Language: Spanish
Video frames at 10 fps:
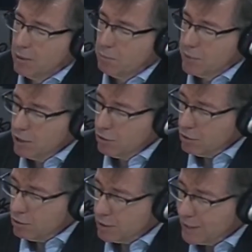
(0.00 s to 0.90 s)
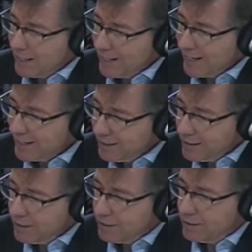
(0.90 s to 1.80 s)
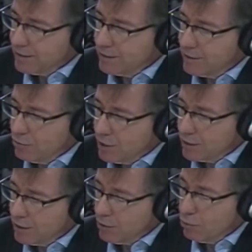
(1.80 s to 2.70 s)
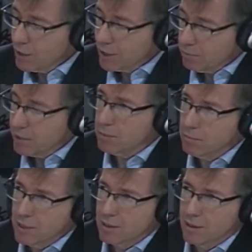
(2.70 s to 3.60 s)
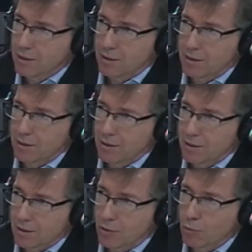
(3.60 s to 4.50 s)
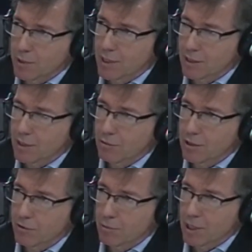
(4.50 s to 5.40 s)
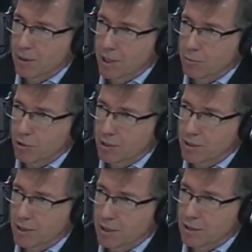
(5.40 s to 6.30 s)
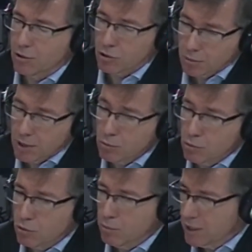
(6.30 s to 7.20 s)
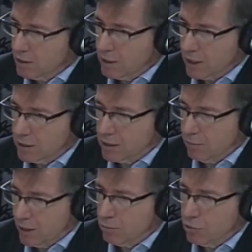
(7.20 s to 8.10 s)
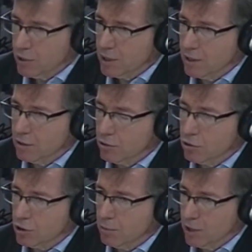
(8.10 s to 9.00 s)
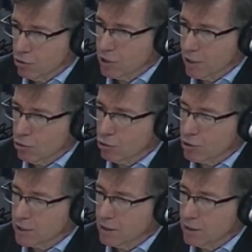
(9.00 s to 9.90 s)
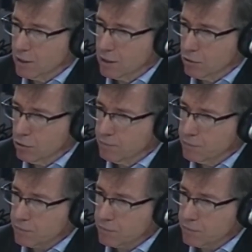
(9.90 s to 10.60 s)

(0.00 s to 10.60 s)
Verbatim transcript: pero que haya eh, una tregua que permita recuperar de alguna forma la vía política. Los hermanos musulmanes y la gente más moderada entre los hermanos ya nos lo están diciendo,